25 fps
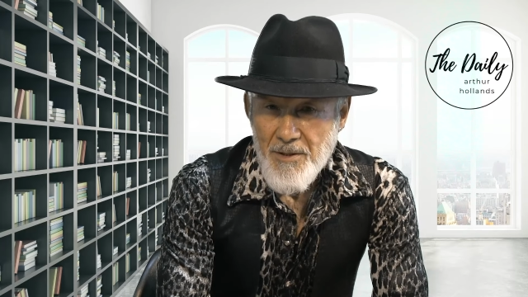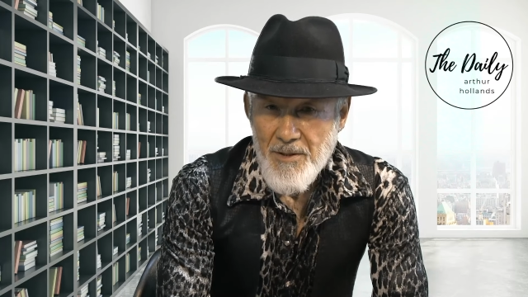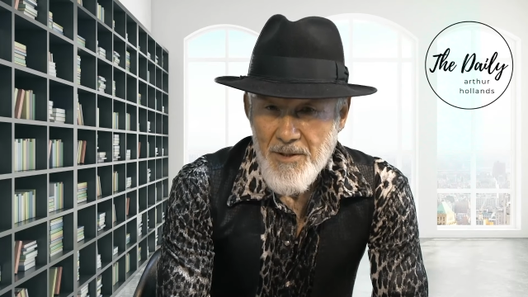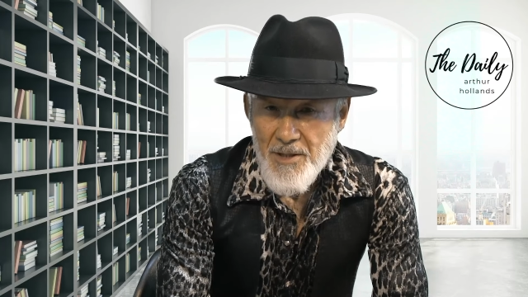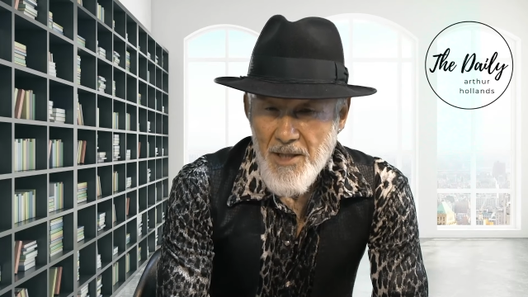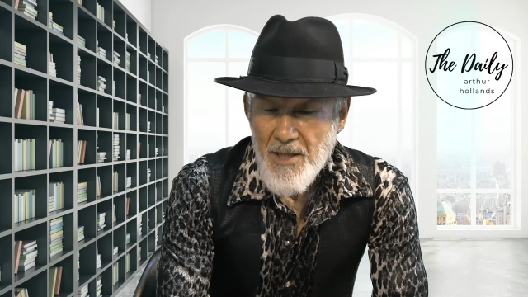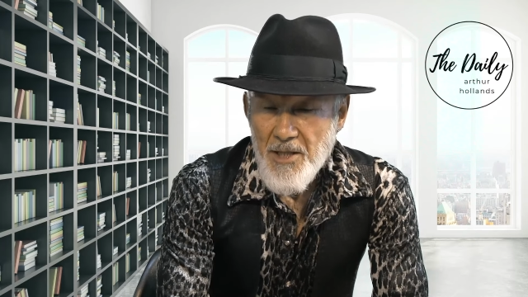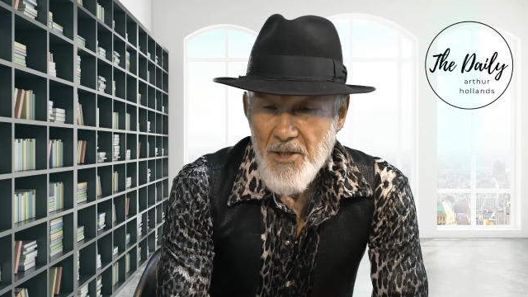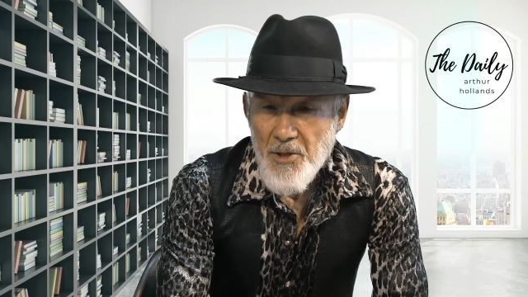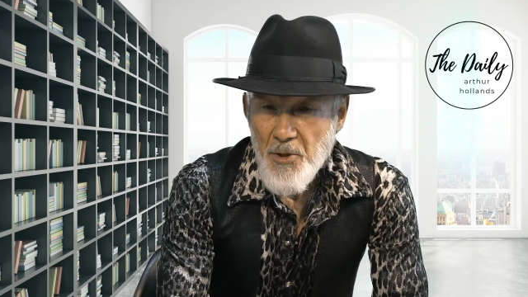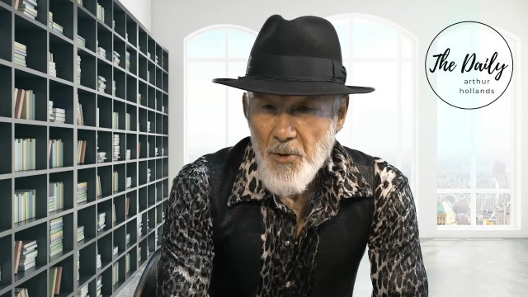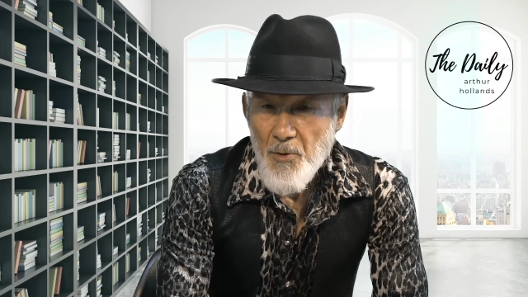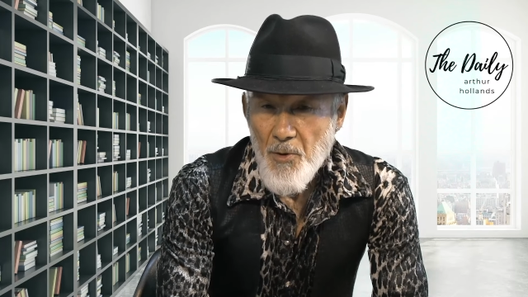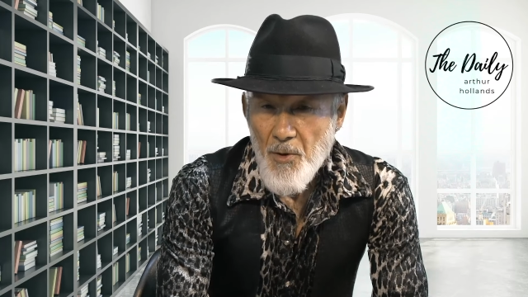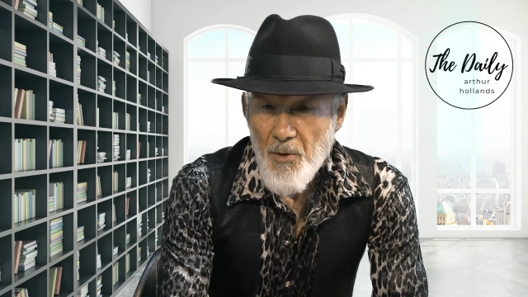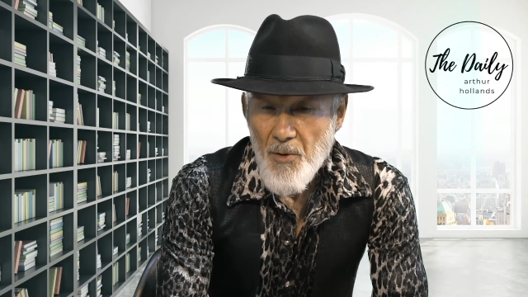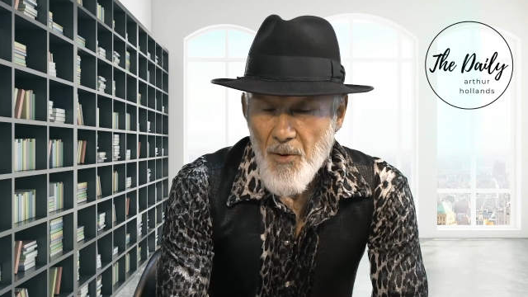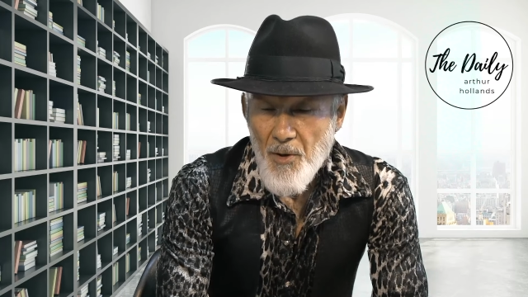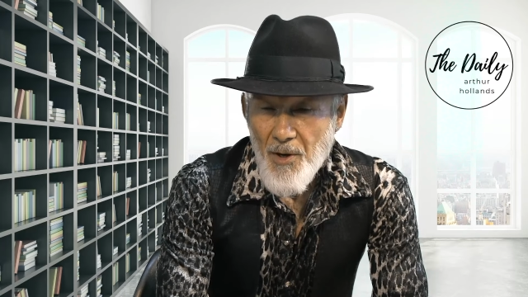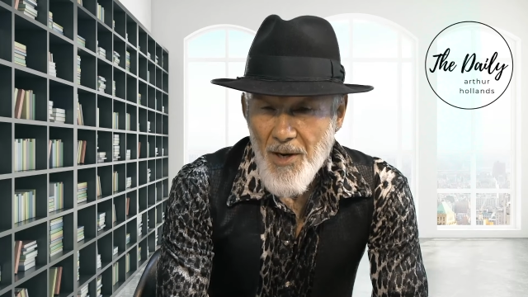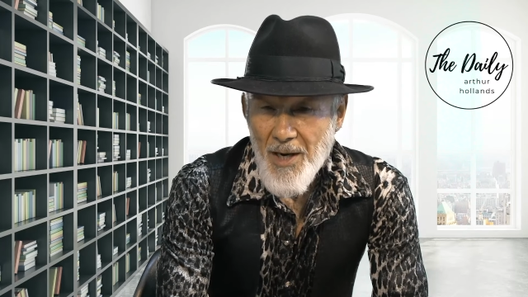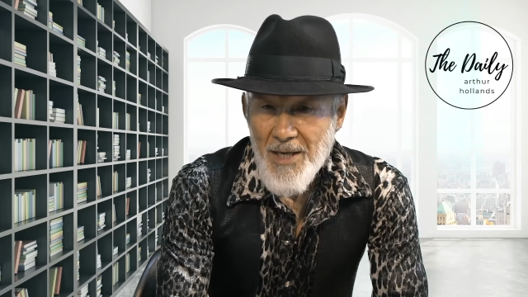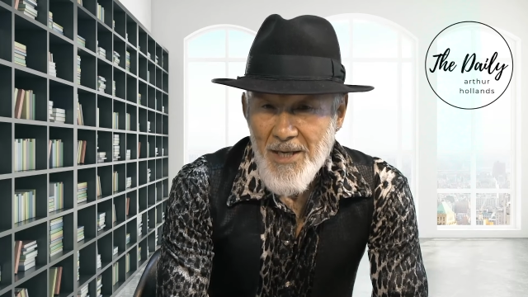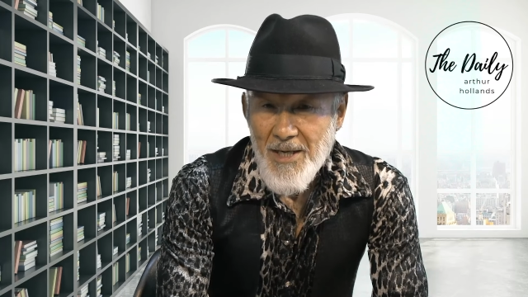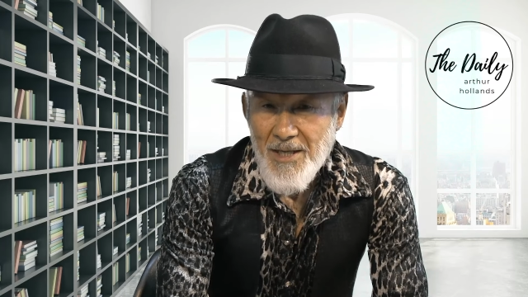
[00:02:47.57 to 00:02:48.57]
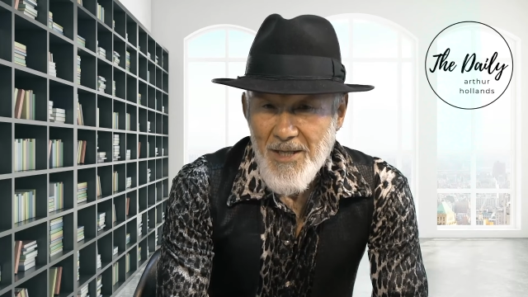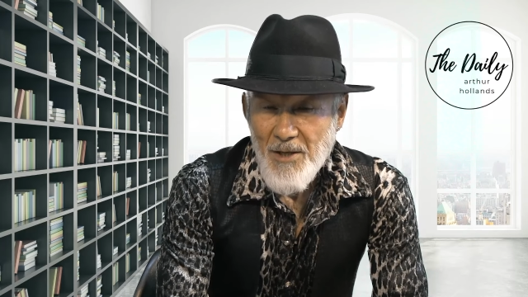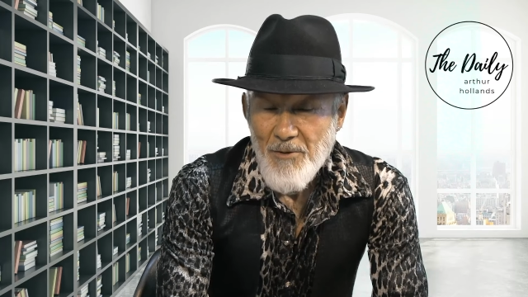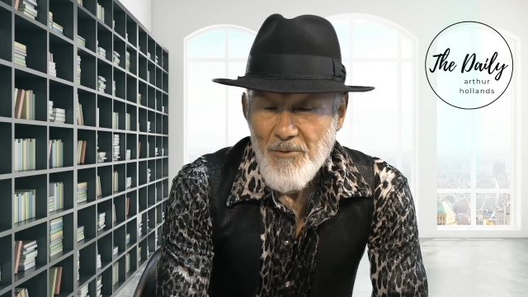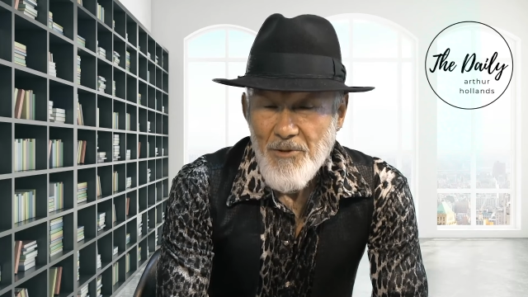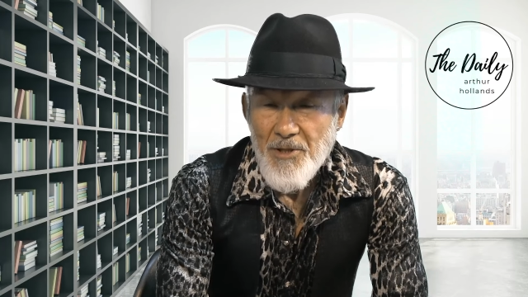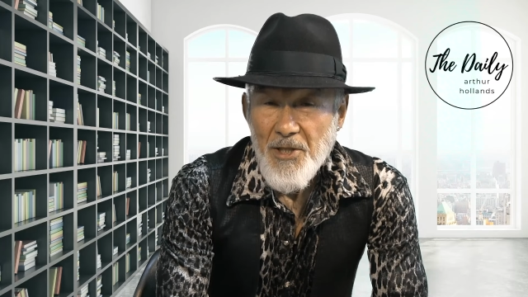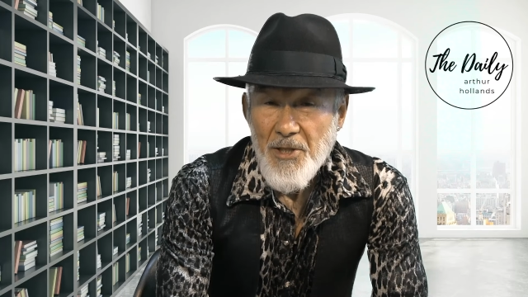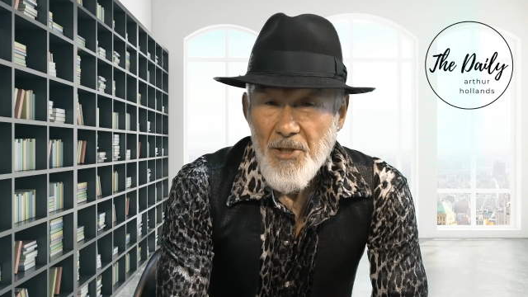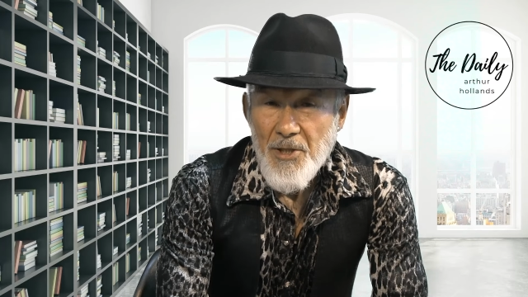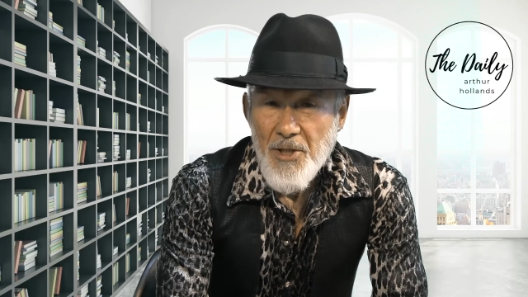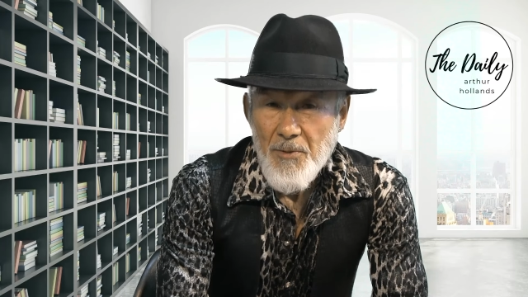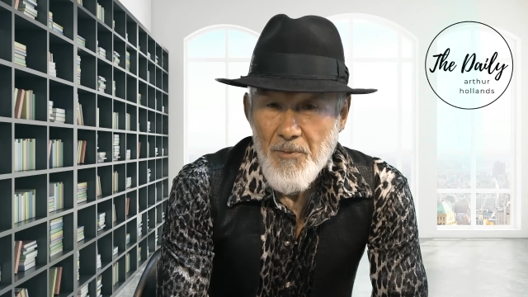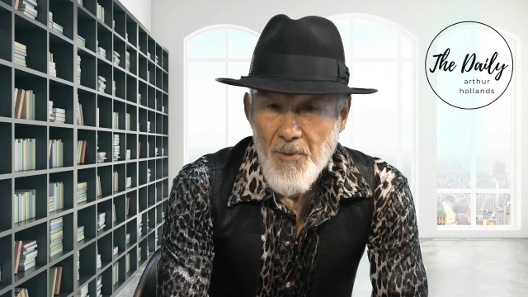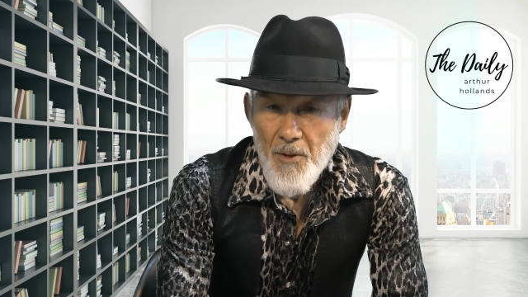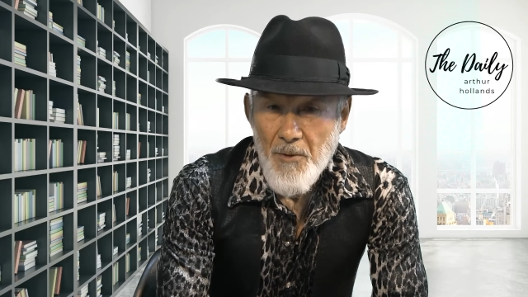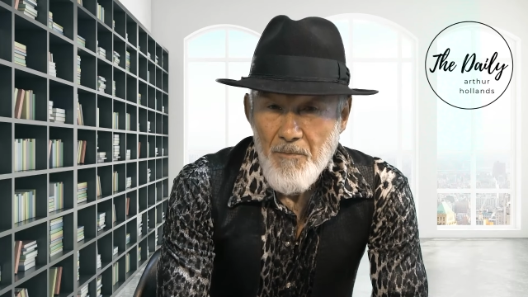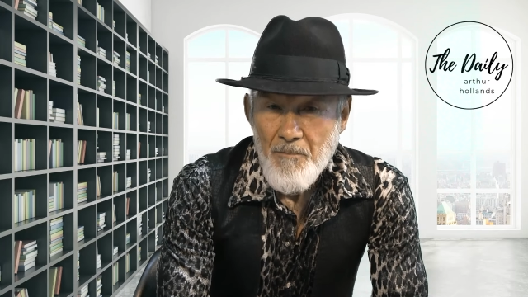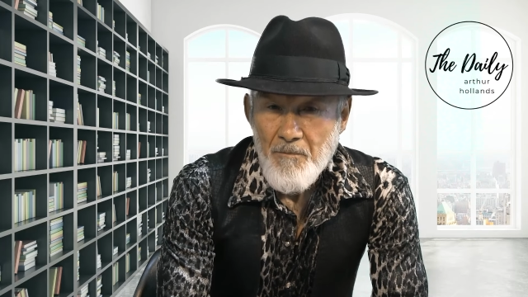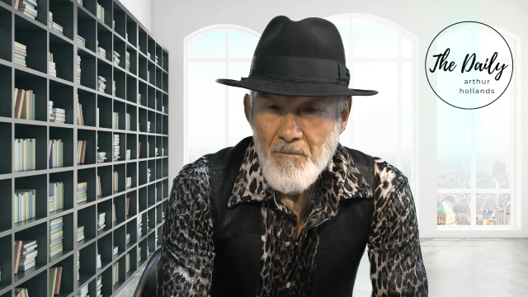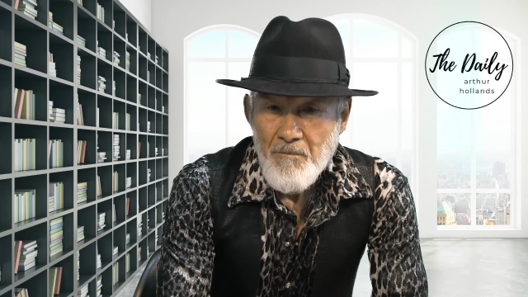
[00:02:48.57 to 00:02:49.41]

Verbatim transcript: ぜひ今日、あなたの一日も、